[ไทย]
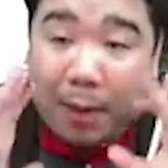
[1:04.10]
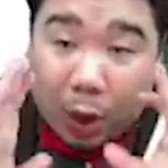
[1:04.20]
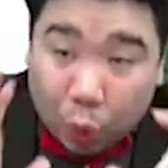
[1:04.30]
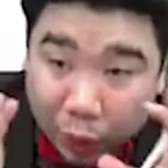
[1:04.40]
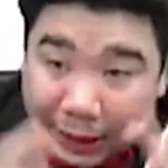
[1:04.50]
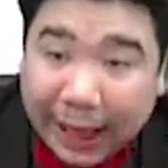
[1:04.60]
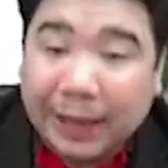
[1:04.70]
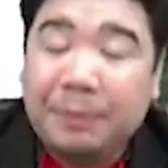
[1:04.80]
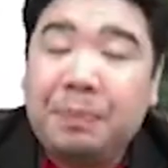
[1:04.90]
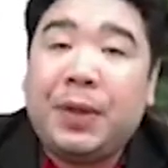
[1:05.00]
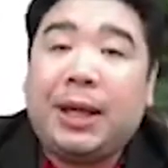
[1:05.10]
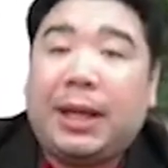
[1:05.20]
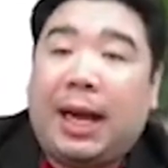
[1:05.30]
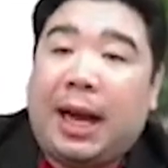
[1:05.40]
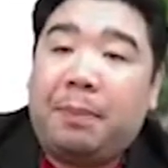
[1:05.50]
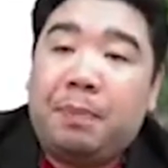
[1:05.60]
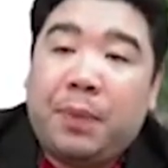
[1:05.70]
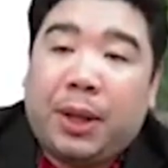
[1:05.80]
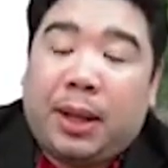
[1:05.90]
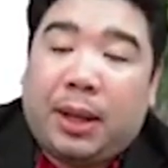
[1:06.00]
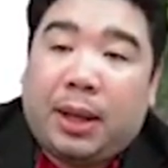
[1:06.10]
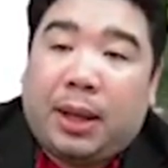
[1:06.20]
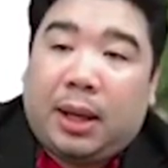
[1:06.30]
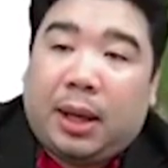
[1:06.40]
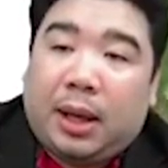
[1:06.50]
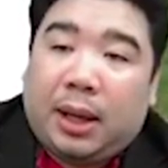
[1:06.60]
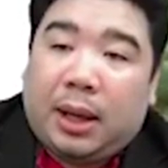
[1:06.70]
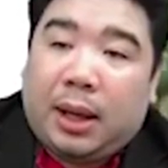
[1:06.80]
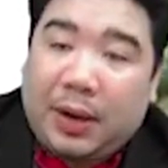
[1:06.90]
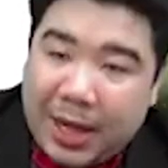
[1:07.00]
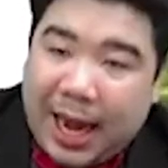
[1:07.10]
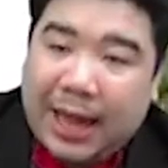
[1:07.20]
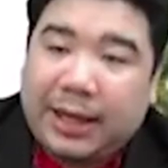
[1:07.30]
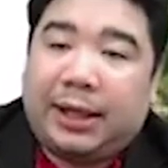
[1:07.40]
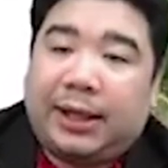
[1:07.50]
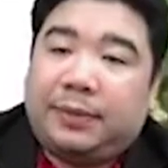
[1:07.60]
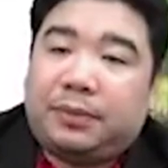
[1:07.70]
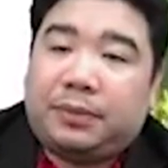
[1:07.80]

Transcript: มาคูณกันนะครับ แล้วยังไงเอ่ย